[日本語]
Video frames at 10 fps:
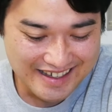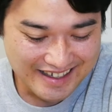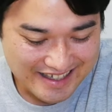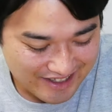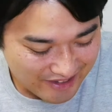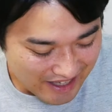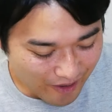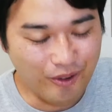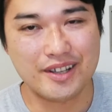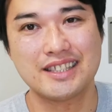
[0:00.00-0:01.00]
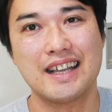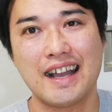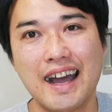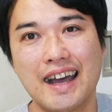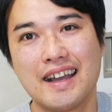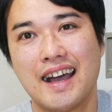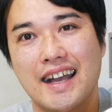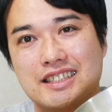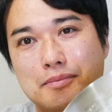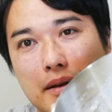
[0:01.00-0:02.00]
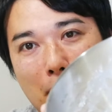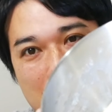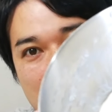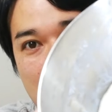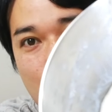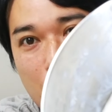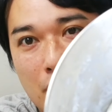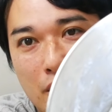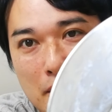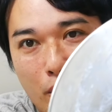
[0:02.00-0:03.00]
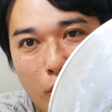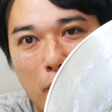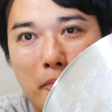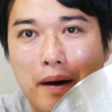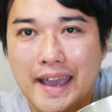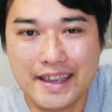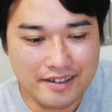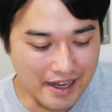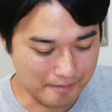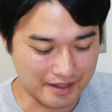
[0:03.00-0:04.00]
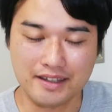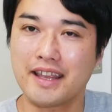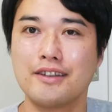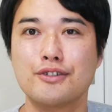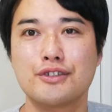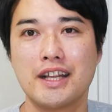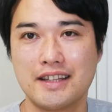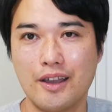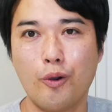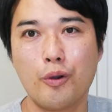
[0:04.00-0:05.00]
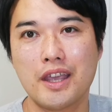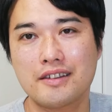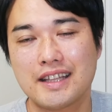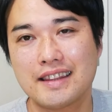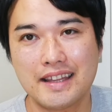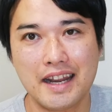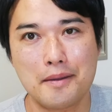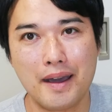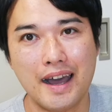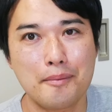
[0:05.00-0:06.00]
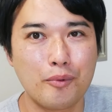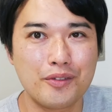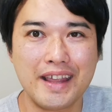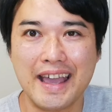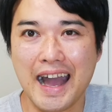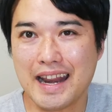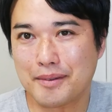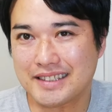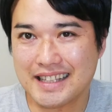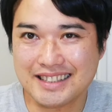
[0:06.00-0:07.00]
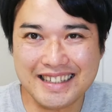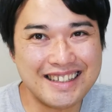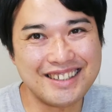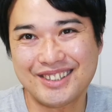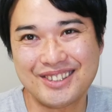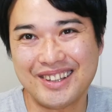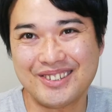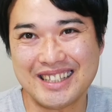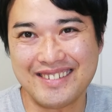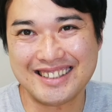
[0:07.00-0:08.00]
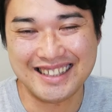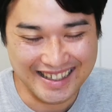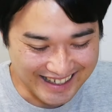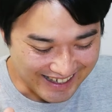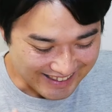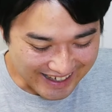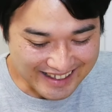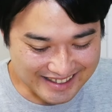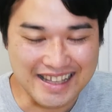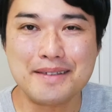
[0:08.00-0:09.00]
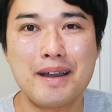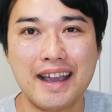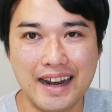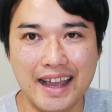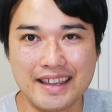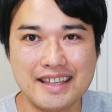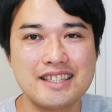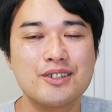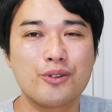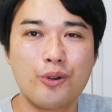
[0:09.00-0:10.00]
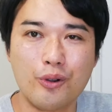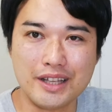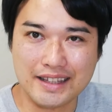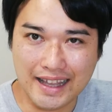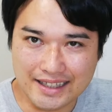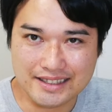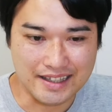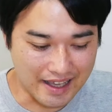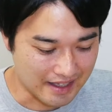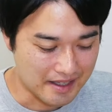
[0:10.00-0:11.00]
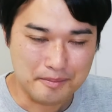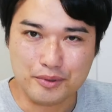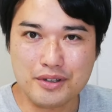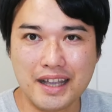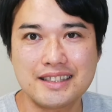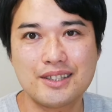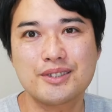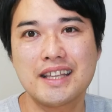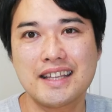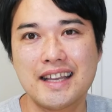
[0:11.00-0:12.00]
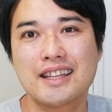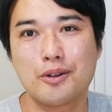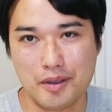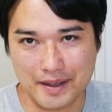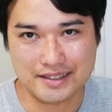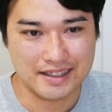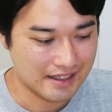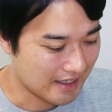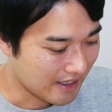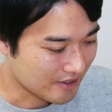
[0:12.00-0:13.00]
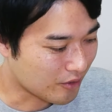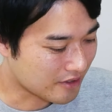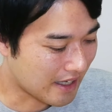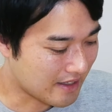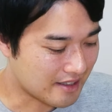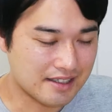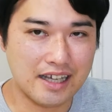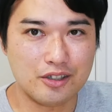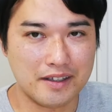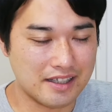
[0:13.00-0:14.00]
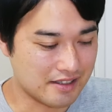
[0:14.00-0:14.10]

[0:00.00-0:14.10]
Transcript: 生地のね、大きさが、初め混ぜた時よりも倍くらいまでね、膨れて大きくなっていれば問題ありませんし、グッドでございます。ではですね、今から生地をここに出してね、分割をしていきたいと思います。その際に使うのはで